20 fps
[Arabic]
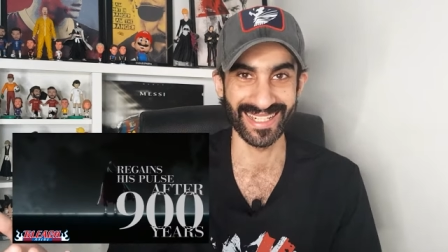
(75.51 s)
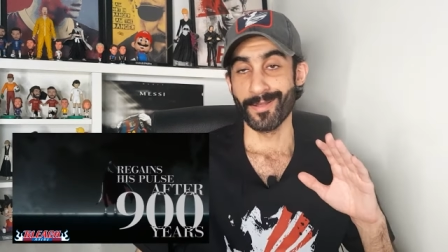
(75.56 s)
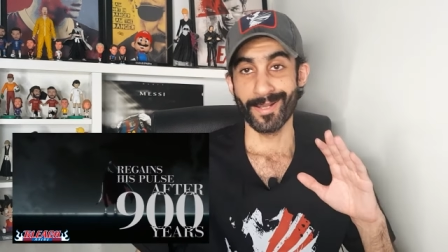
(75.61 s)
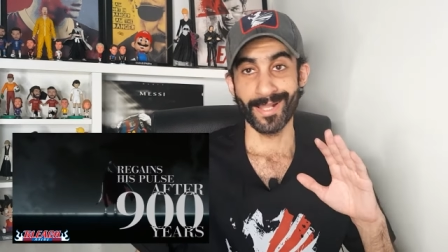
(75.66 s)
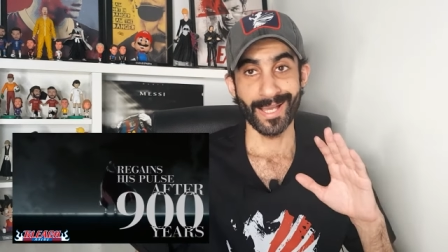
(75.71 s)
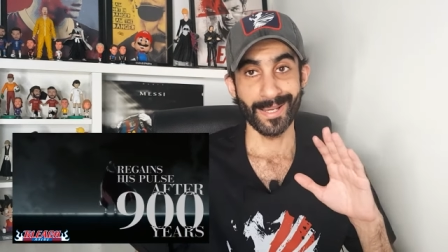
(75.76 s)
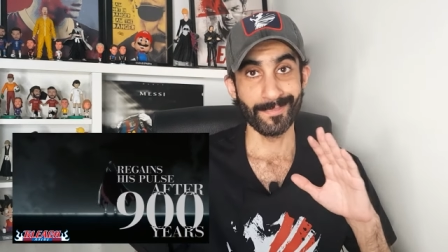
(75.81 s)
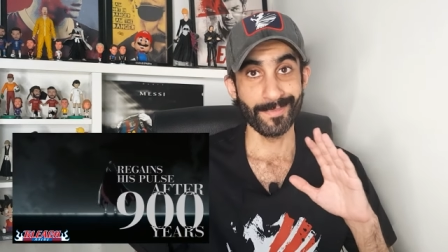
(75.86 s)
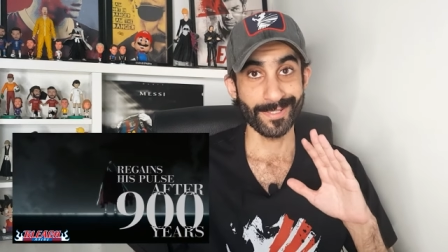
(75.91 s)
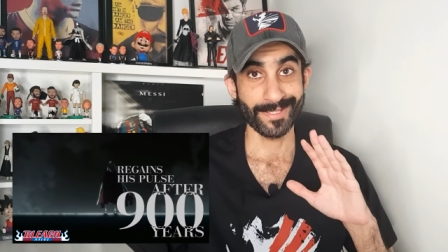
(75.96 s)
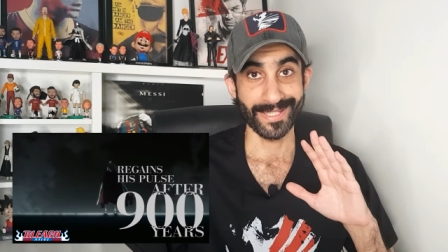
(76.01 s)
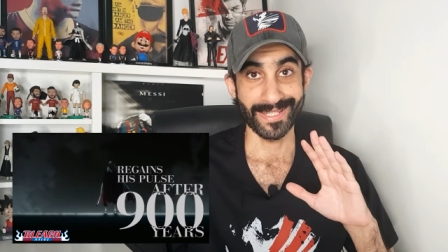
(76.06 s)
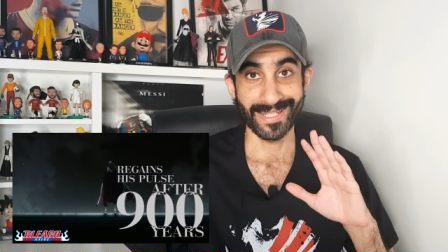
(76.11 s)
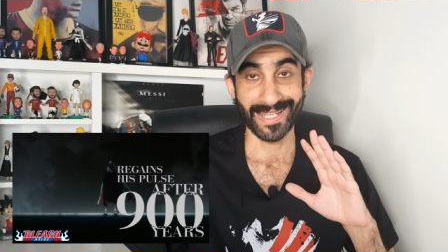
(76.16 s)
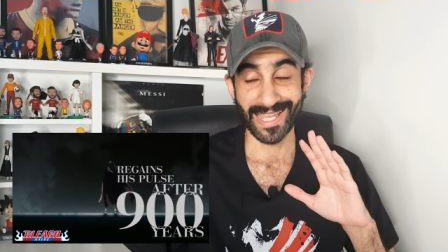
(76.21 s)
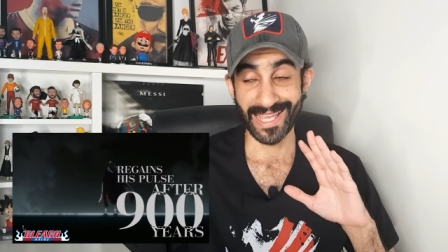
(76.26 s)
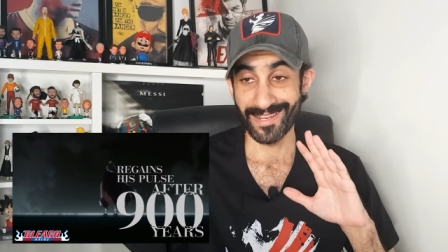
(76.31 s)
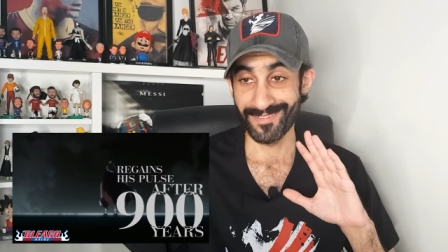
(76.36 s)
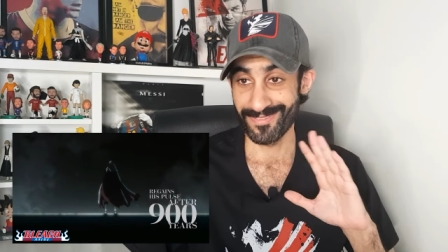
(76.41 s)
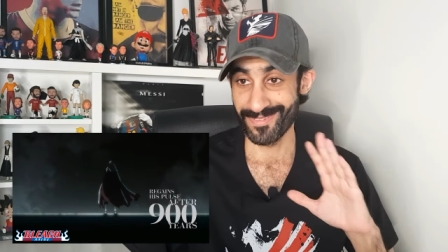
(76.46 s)
الحماس
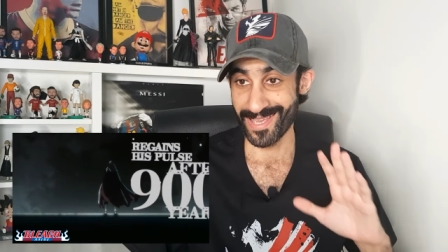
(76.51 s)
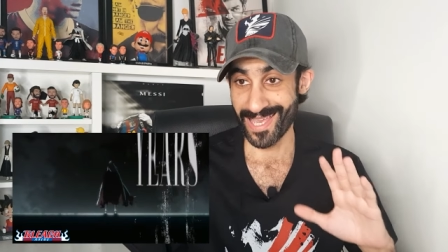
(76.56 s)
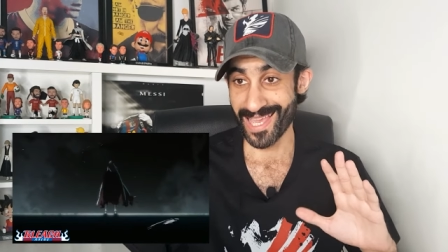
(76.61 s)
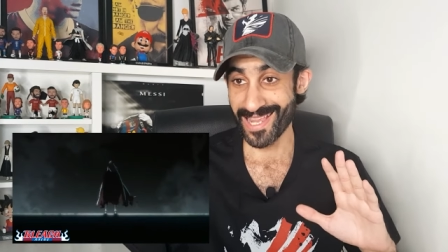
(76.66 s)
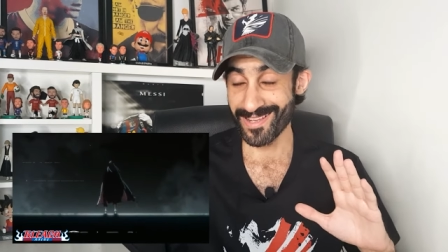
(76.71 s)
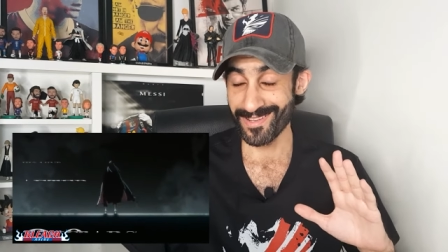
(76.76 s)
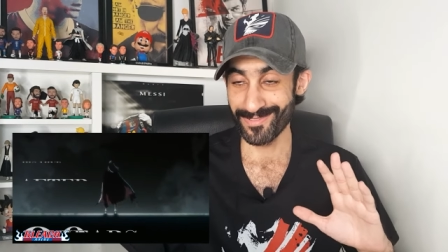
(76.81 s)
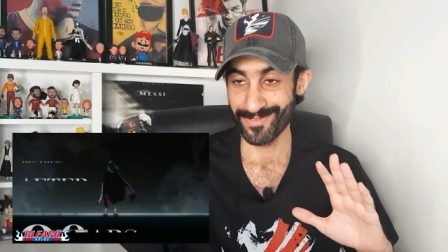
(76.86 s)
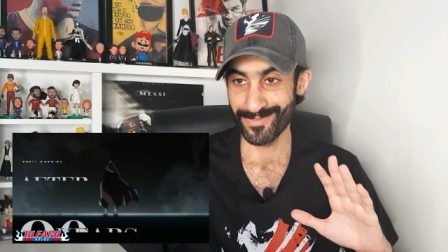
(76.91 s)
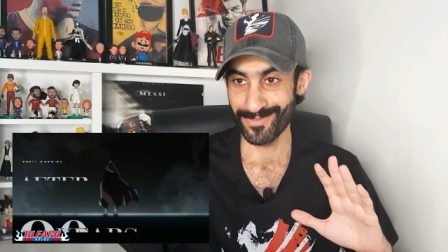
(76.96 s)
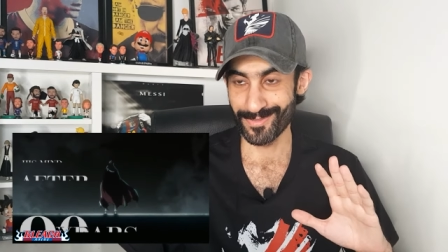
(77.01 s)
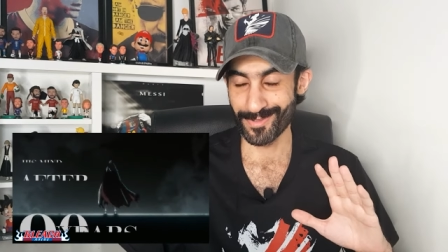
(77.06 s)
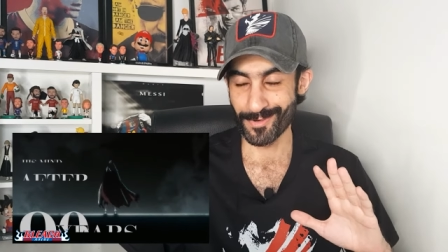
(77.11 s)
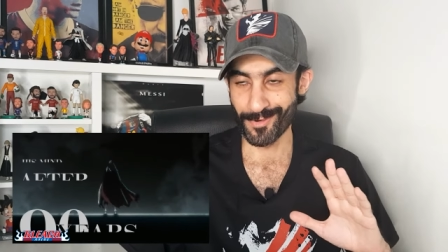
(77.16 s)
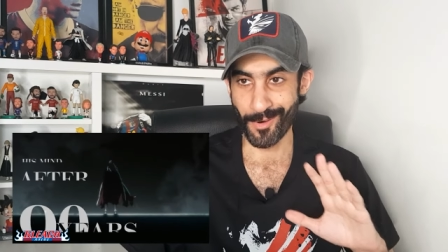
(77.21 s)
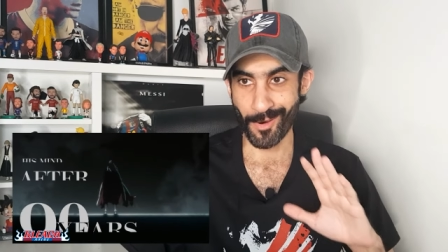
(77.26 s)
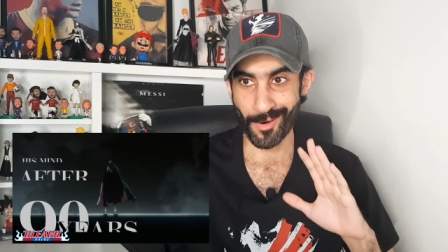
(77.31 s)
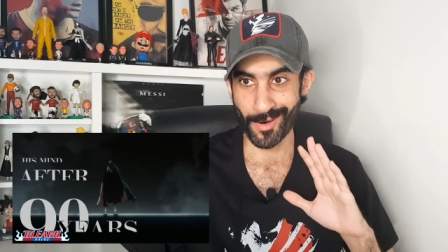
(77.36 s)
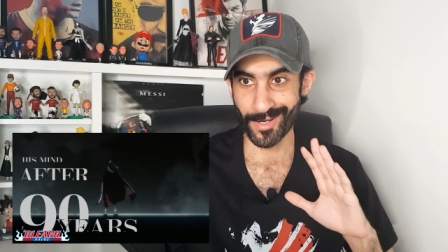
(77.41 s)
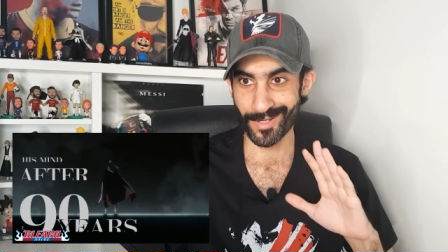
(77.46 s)
عندي الف الف
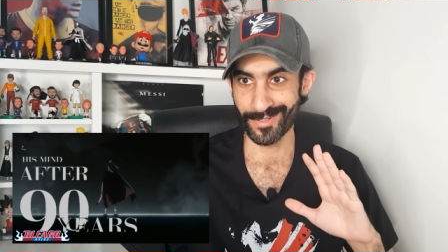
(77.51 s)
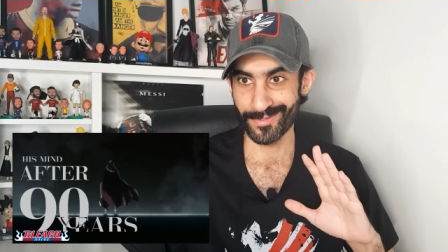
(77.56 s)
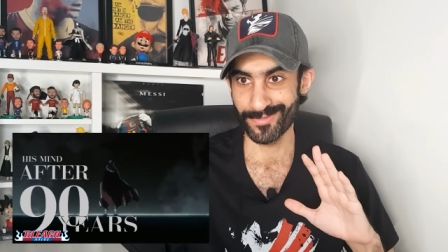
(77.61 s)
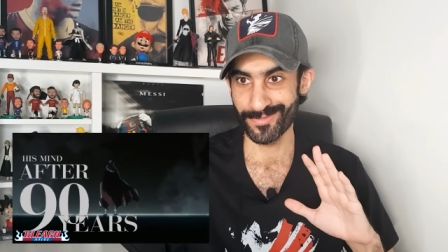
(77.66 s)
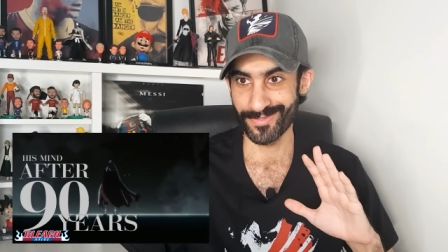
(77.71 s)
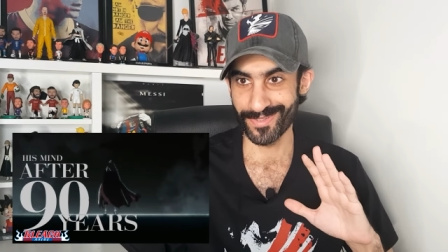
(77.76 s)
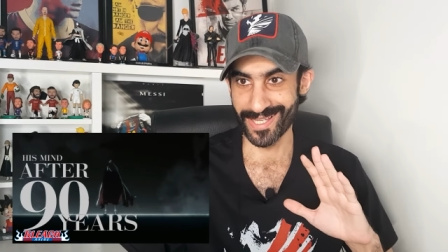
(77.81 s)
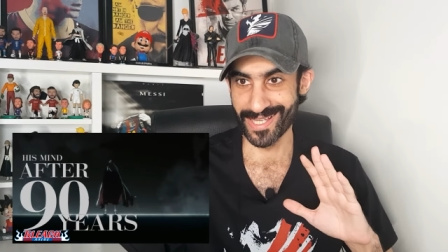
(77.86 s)
وعارف